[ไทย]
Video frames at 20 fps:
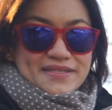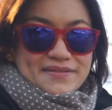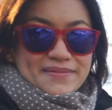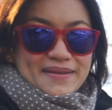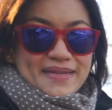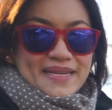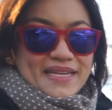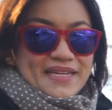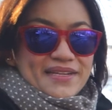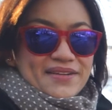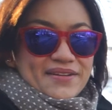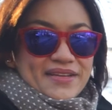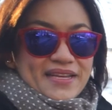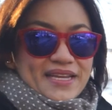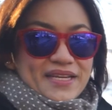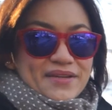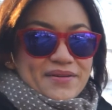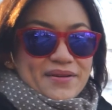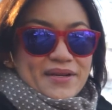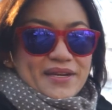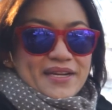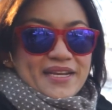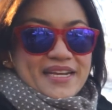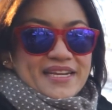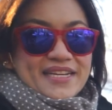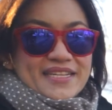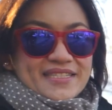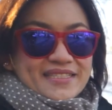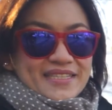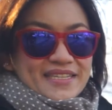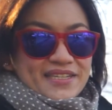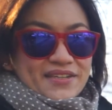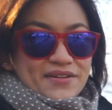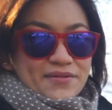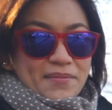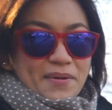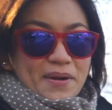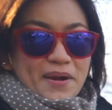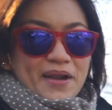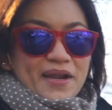It's me, Kuying. We are here in Central
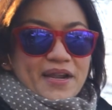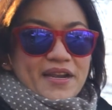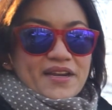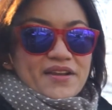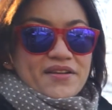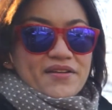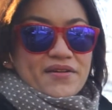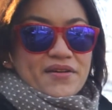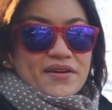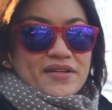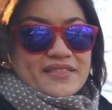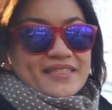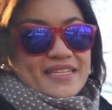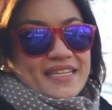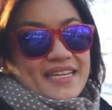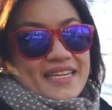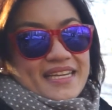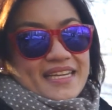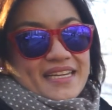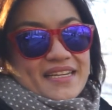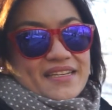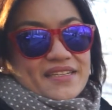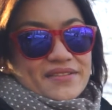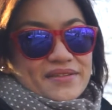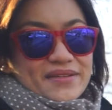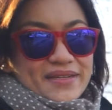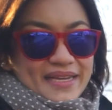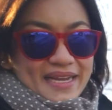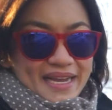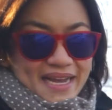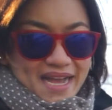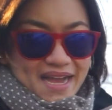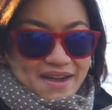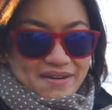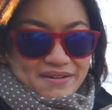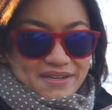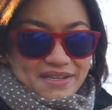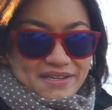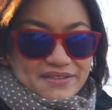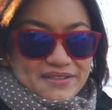Park, New York City. สวัสดีค่ะ วั
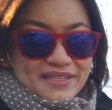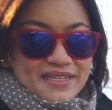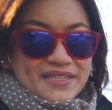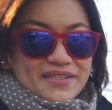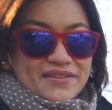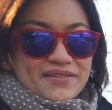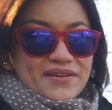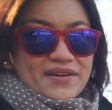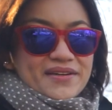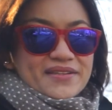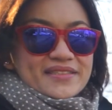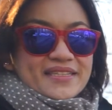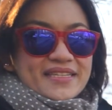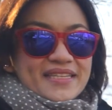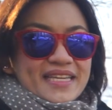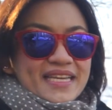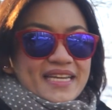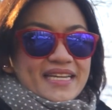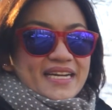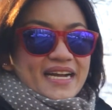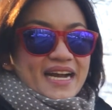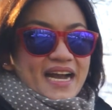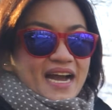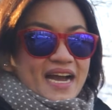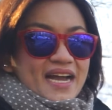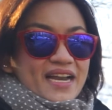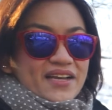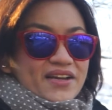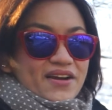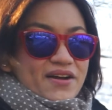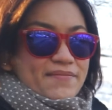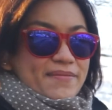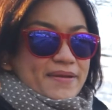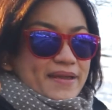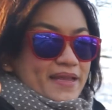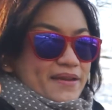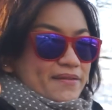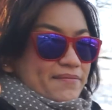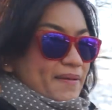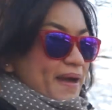นนี้อยู่ที่ New York City นะคะ แล้วก็มา
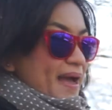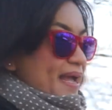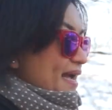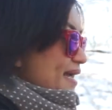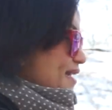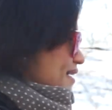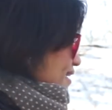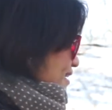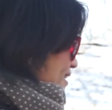เห็นป้ายอันนึ